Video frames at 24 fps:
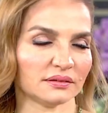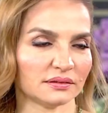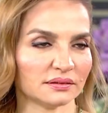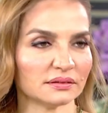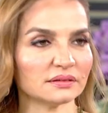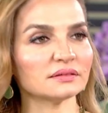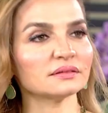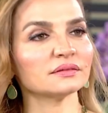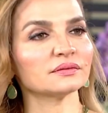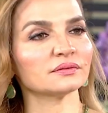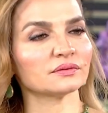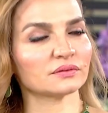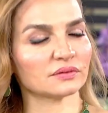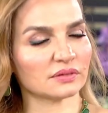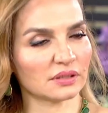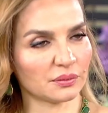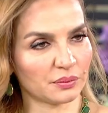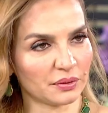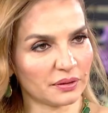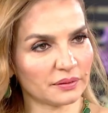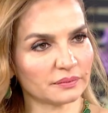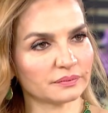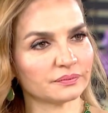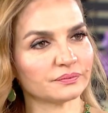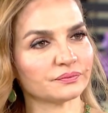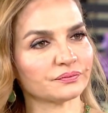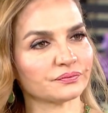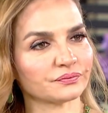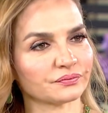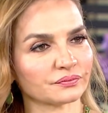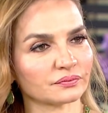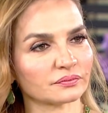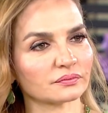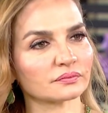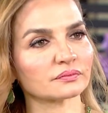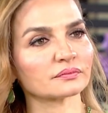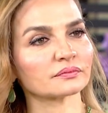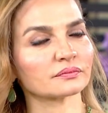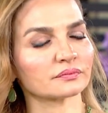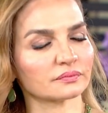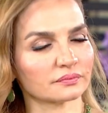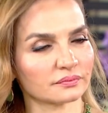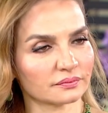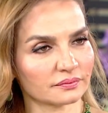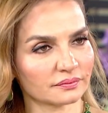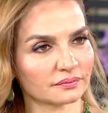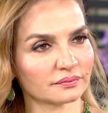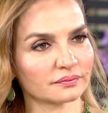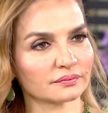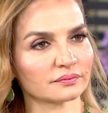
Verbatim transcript: olamayız. Yani Tabii. bu bilinçsizliktir aslında.